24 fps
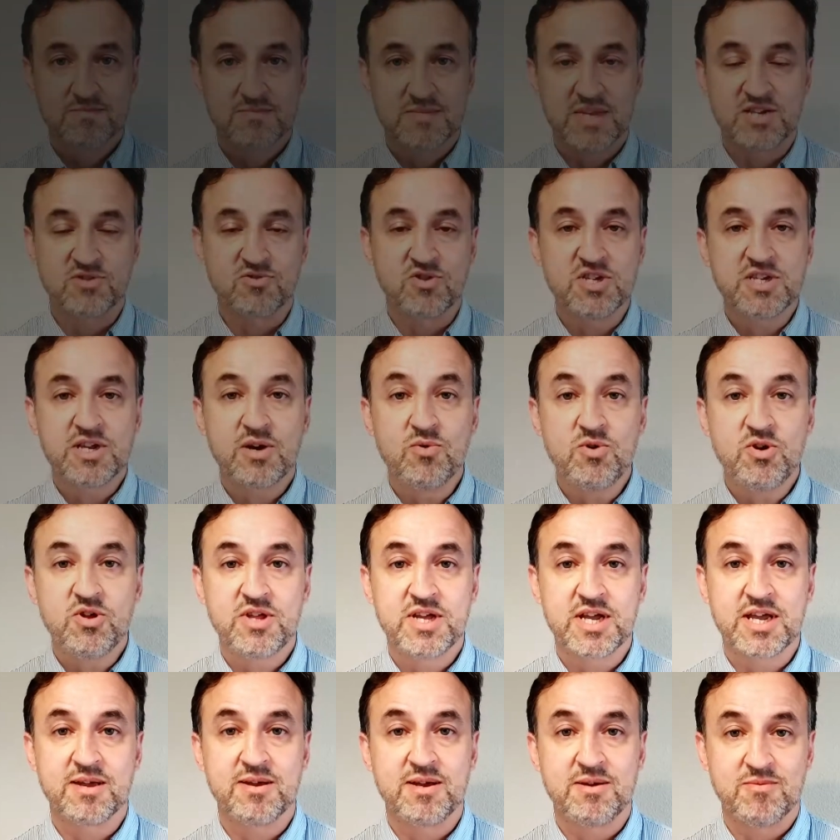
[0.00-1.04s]
Estoy seguro
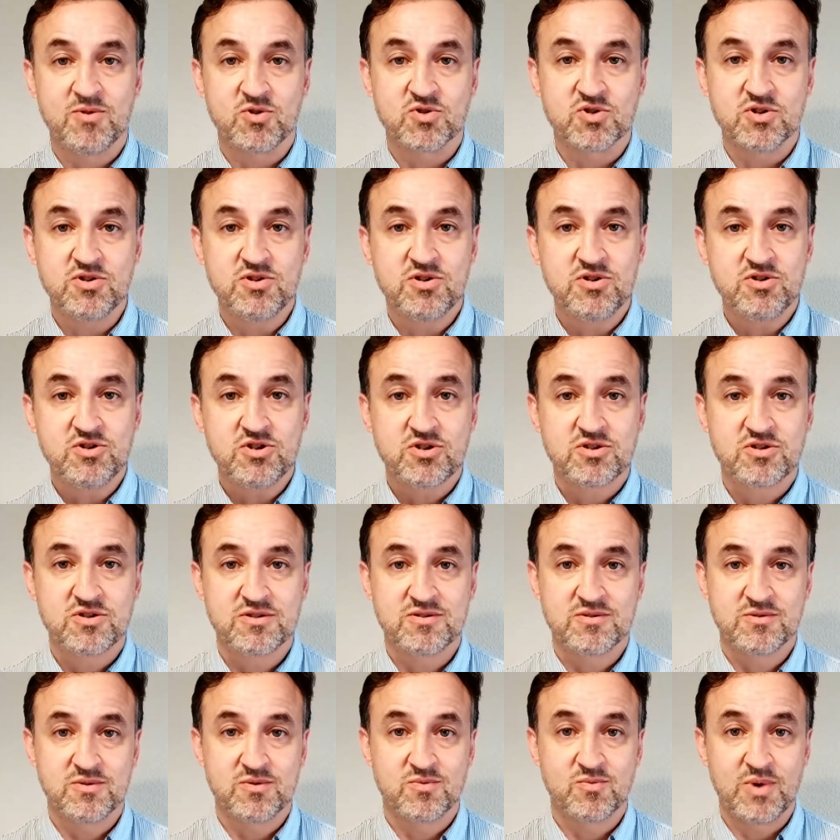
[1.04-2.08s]
de que vosotros,
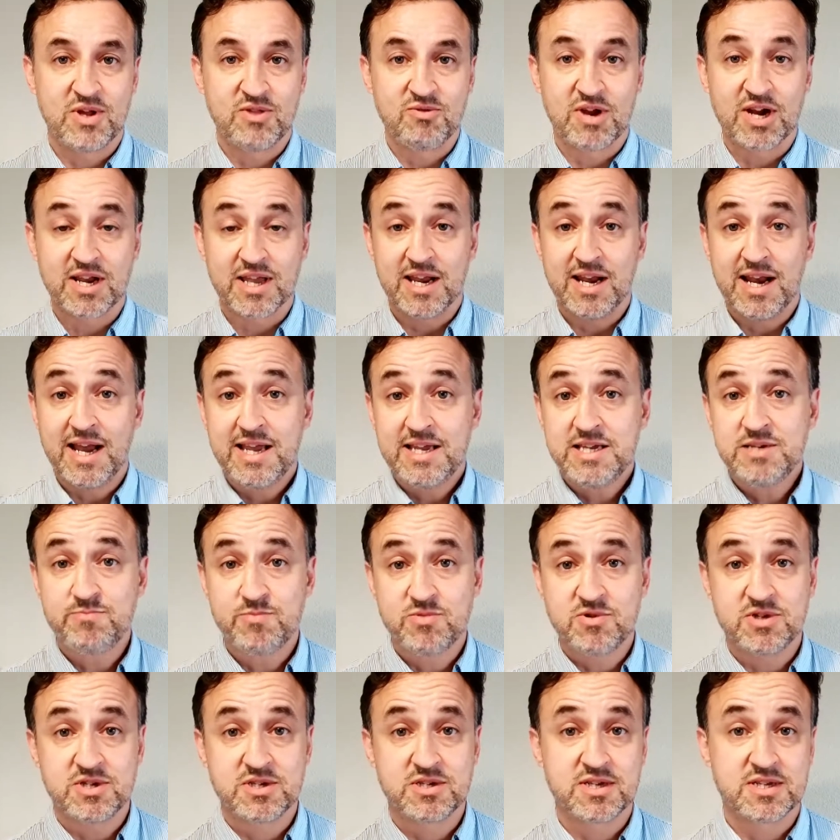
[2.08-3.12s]
cuando alquiláis,
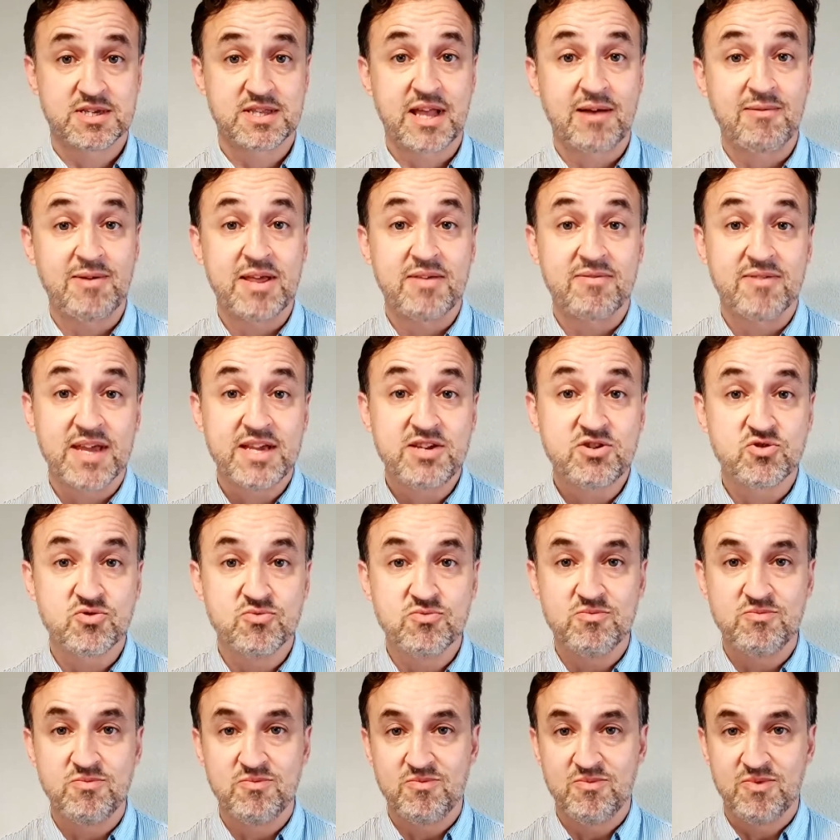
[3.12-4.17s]
pues establecéis
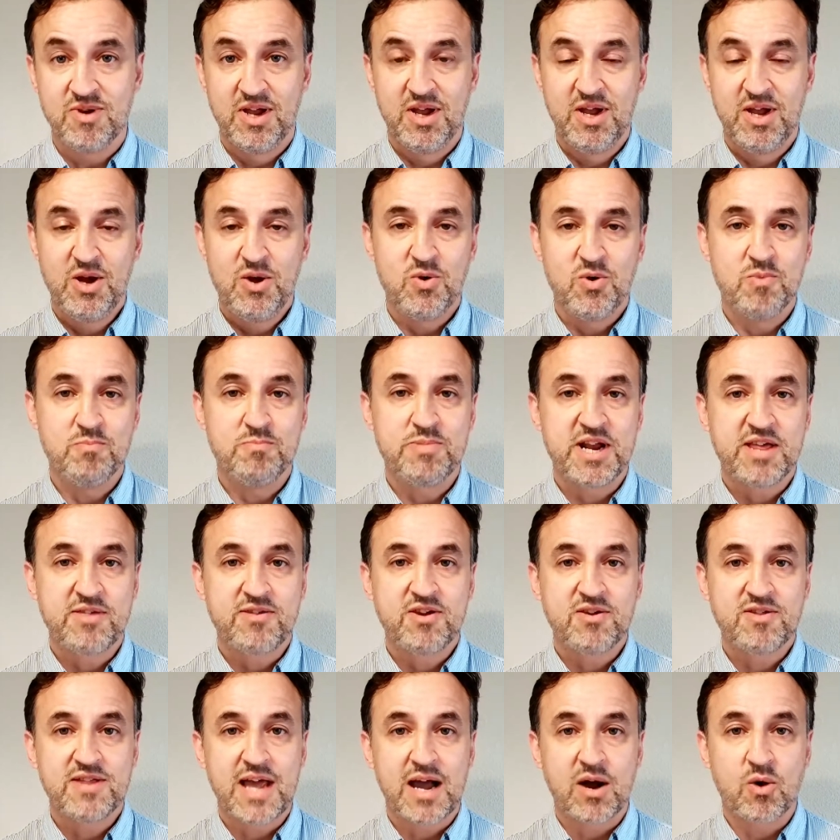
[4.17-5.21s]
un,
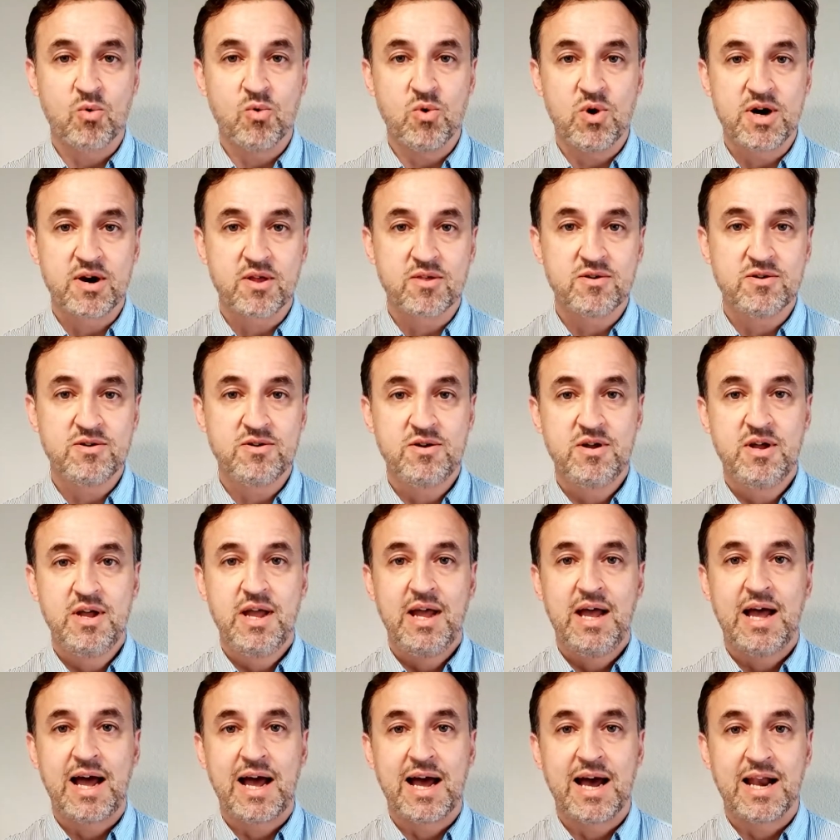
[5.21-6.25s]
precio de acuerdo
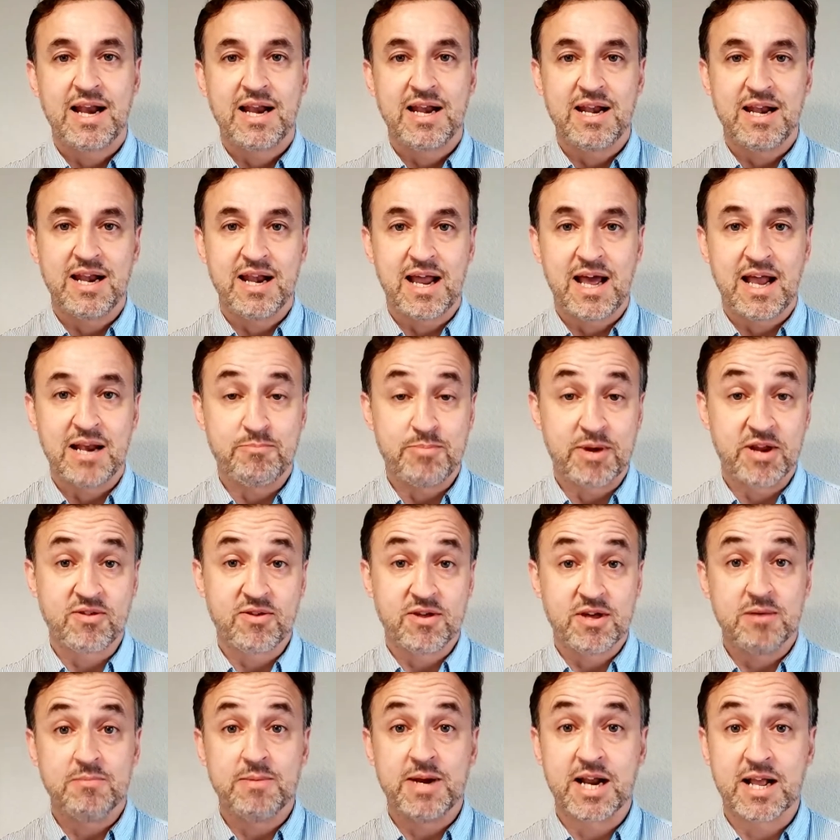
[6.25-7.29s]
al,
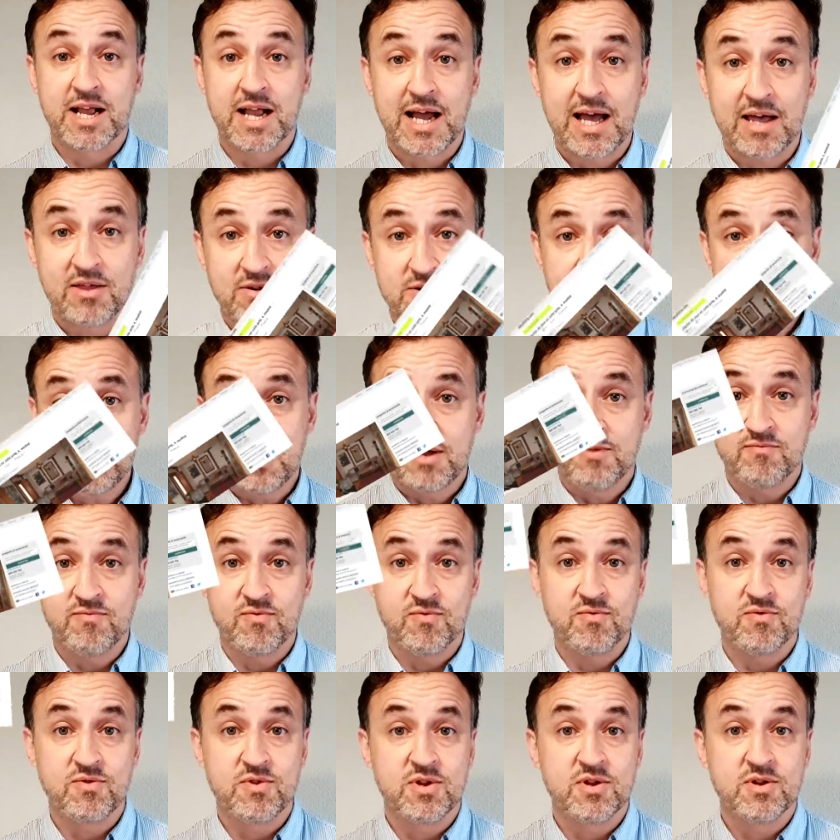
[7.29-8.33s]
precio de mercado. En
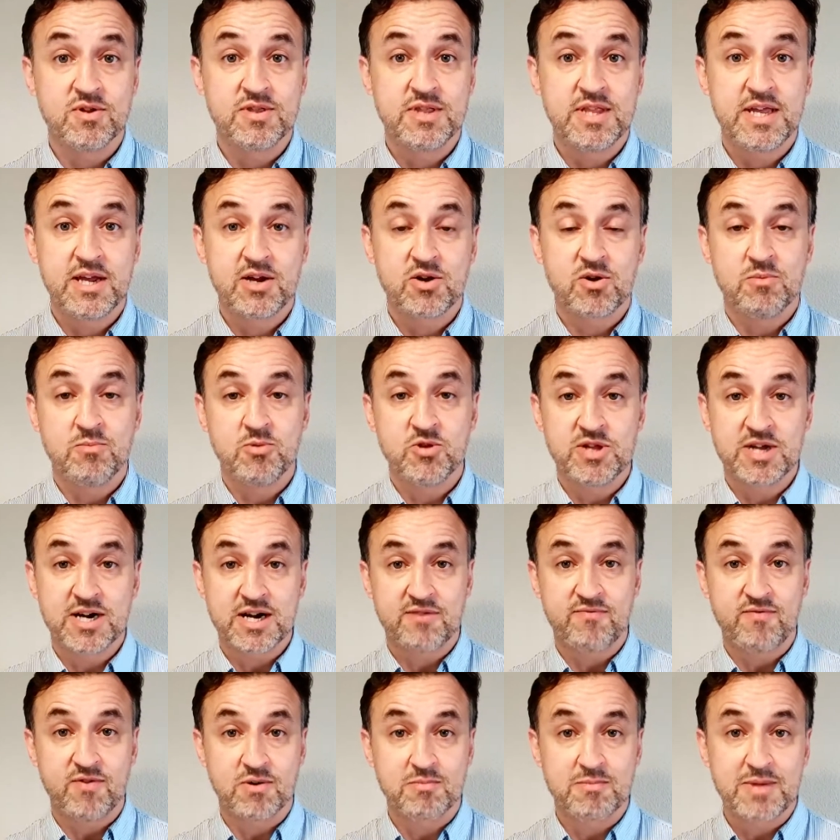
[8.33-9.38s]
función de cómo de
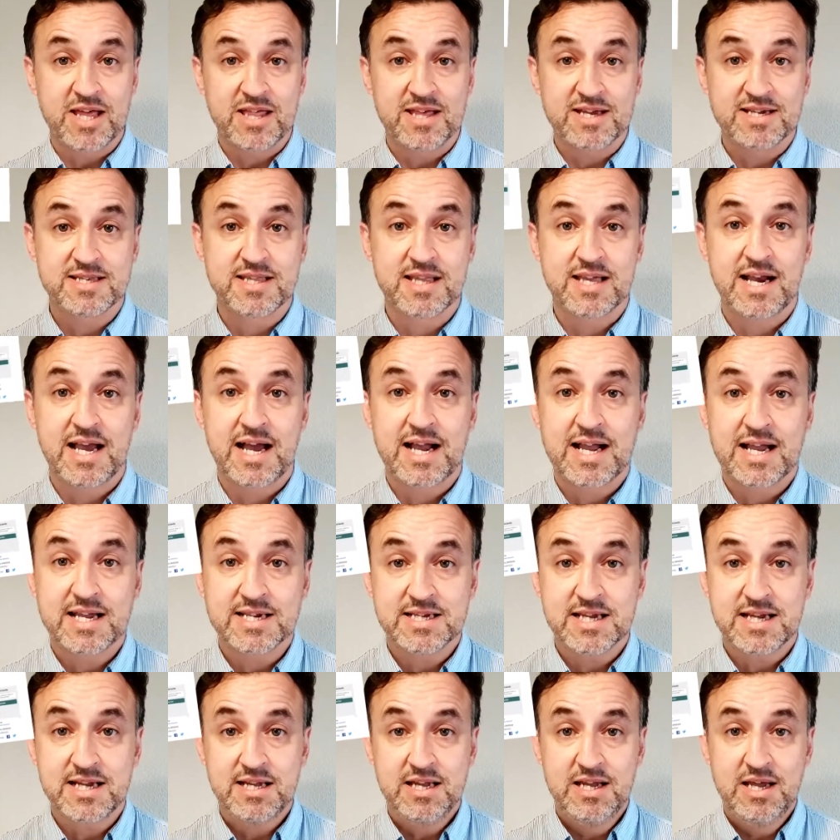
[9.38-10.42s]
reformada esté la
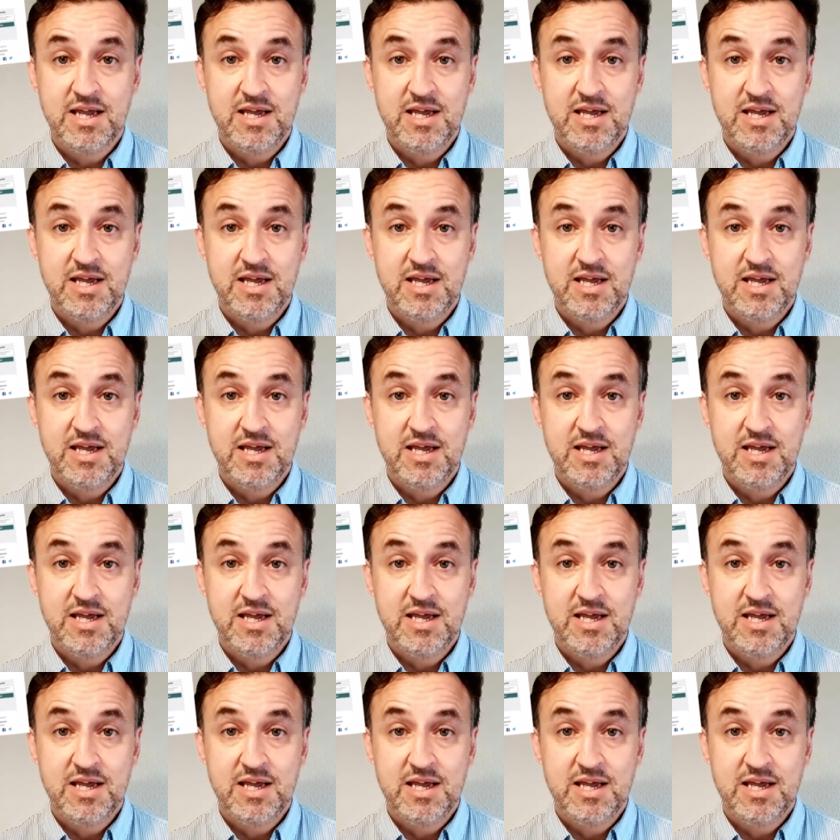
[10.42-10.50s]
casa,